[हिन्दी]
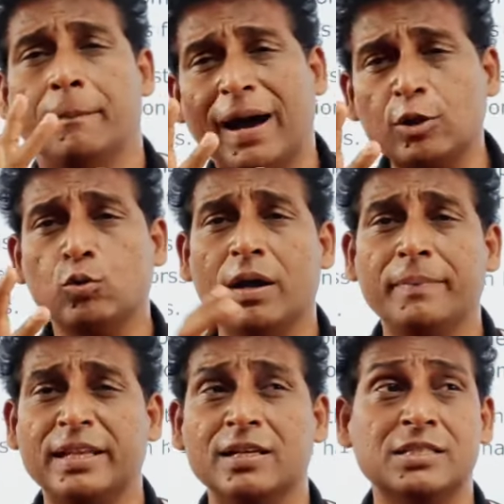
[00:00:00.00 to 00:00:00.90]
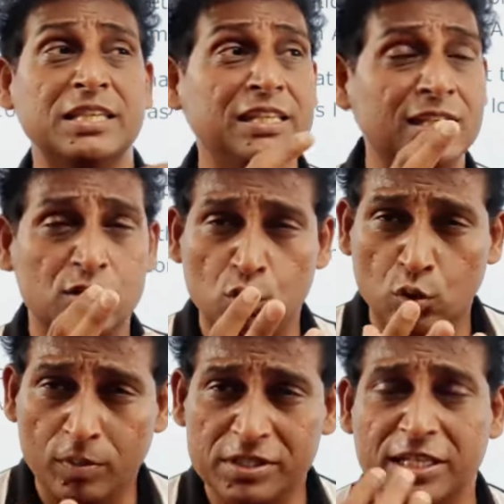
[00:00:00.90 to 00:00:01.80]
बात हुआ मेरा सीनियर जो
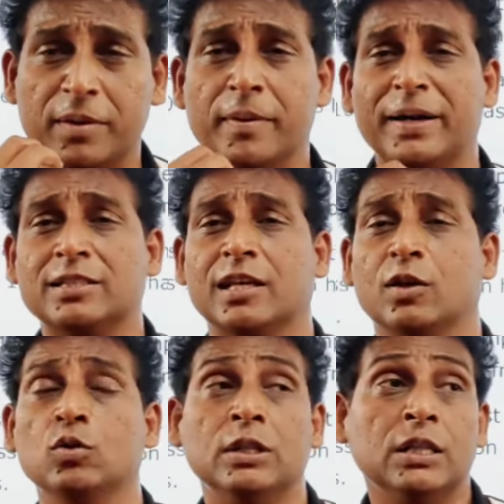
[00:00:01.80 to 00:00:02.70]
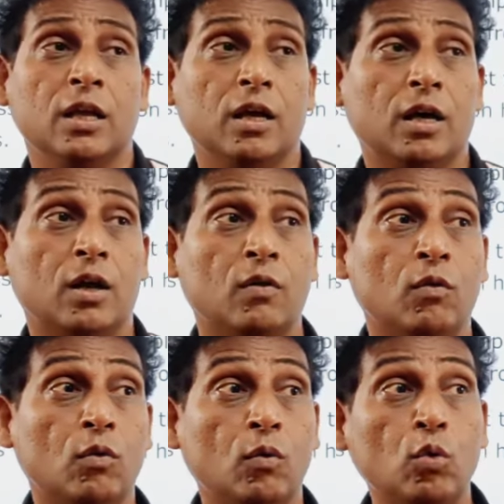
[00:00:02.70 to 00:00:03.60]
जिनकी मैं बात कर रहा हूँ
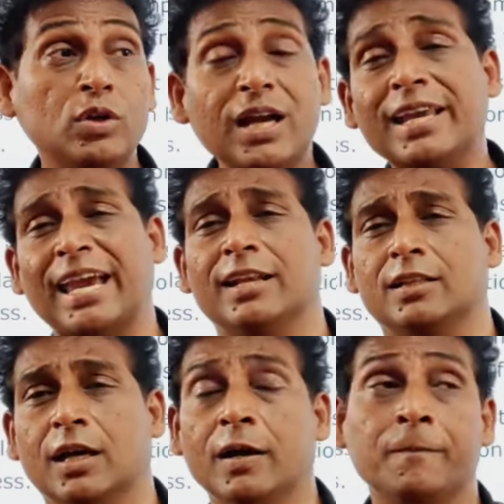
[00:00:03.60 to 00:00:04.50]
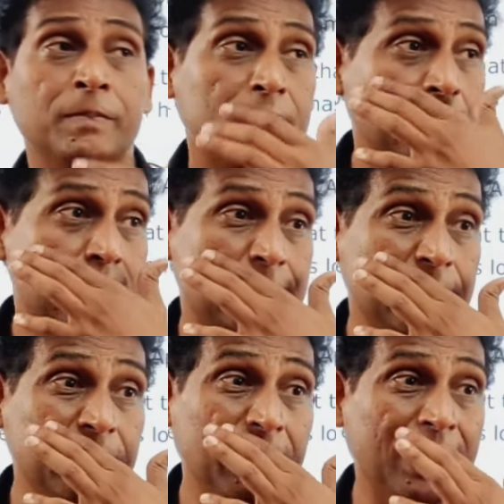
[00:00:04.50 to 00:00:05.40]
उनका कहना था कि
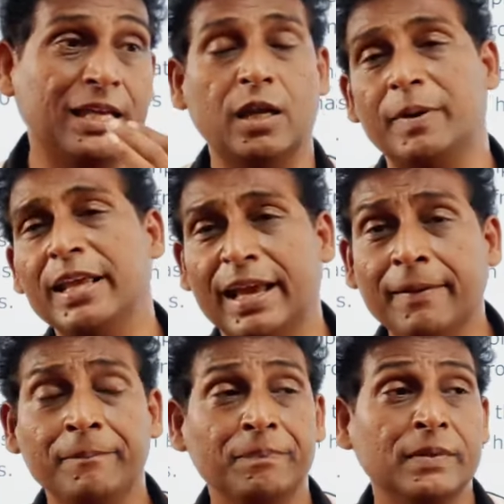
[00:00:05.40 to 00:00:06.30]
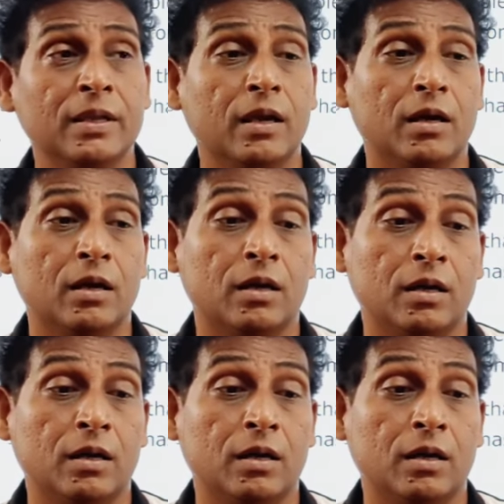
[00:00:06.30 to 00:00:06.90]
सर एक गड़बड़ी है आ,